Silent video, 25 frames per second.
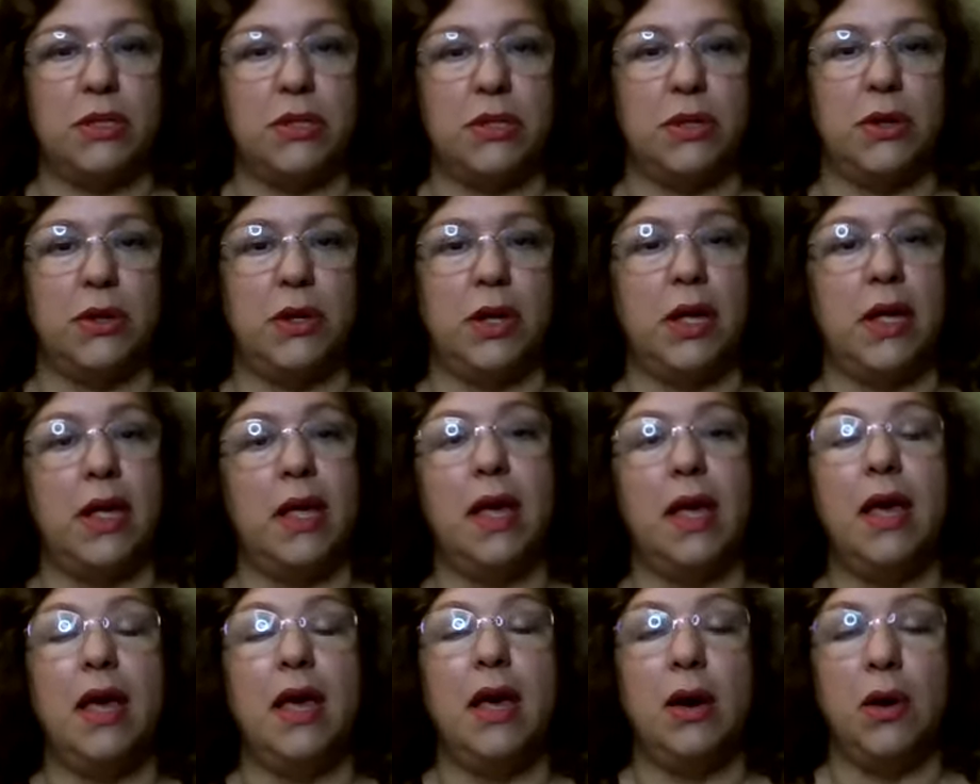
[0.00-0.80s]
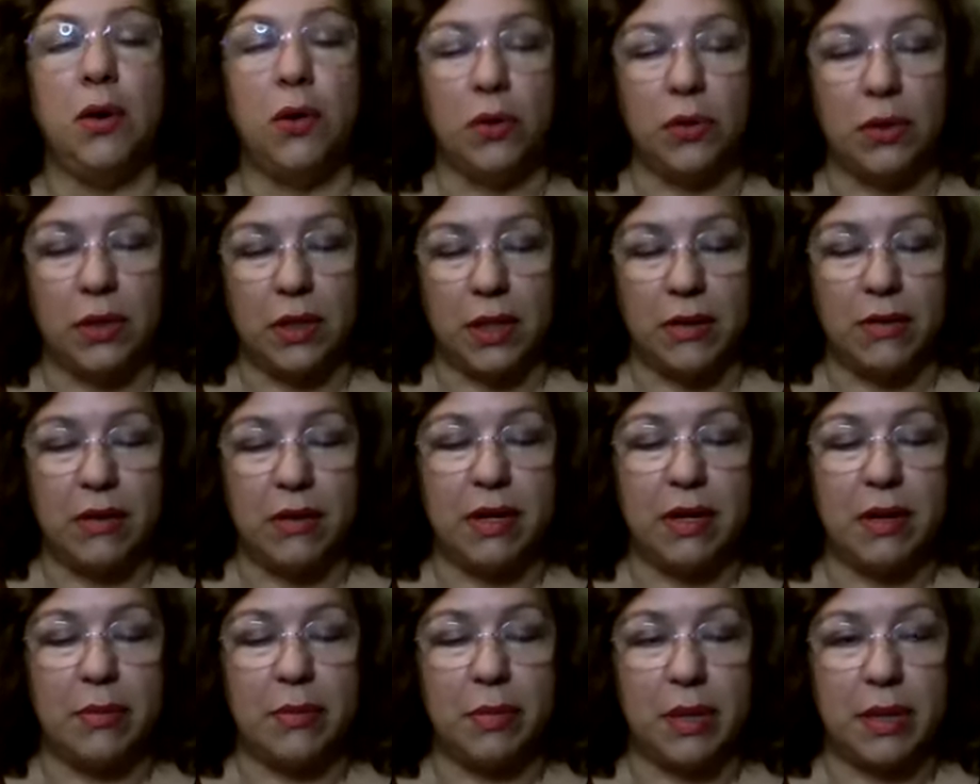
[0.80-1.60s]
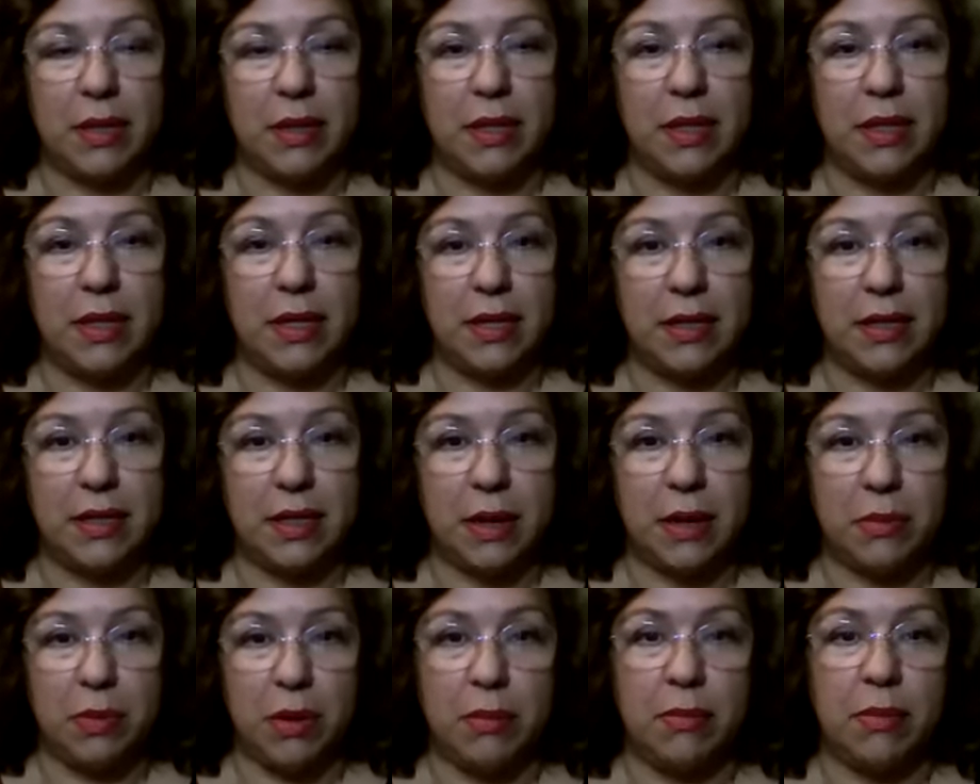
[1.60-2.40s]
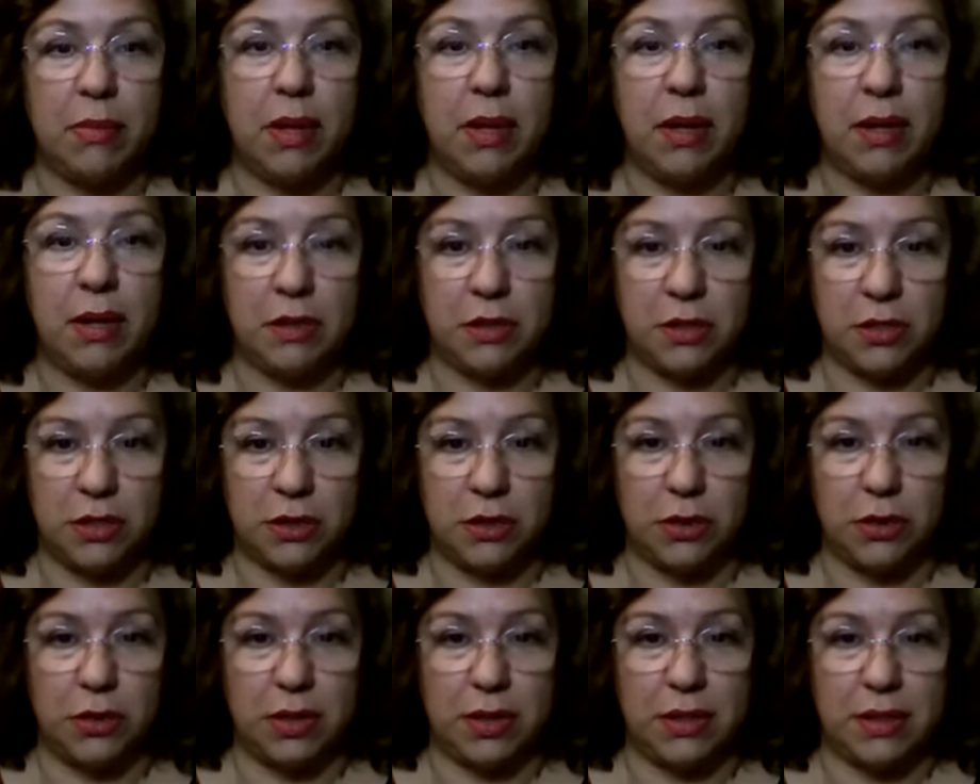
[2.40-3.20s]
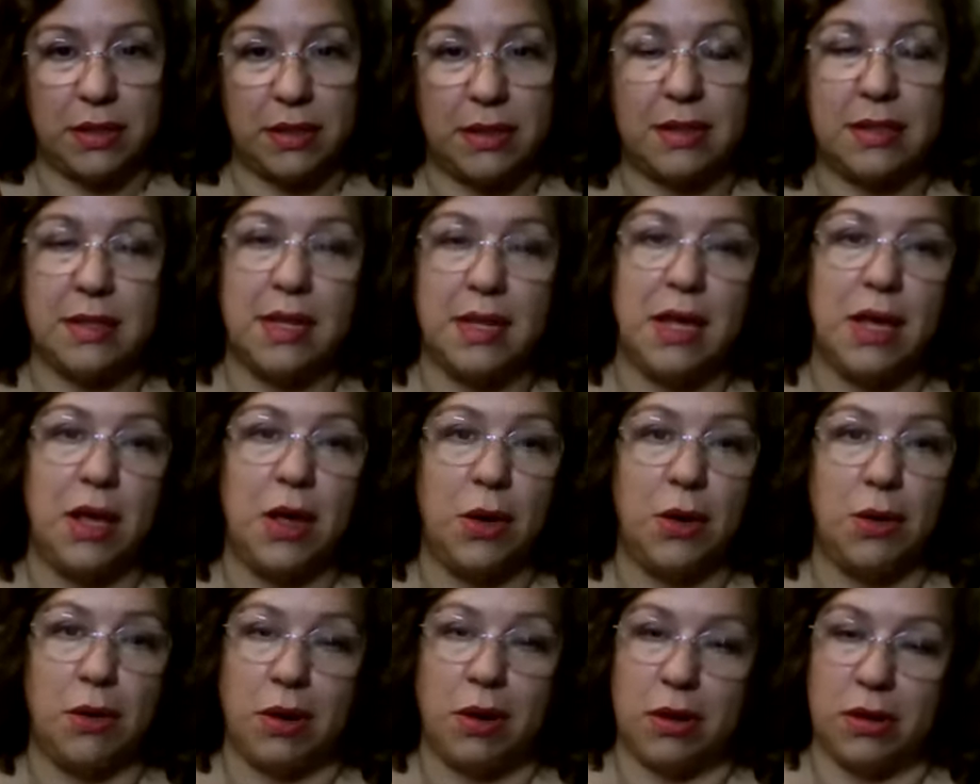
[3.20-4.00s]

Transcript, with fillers: a otra persona, usted va a repetir esas mismas lecciones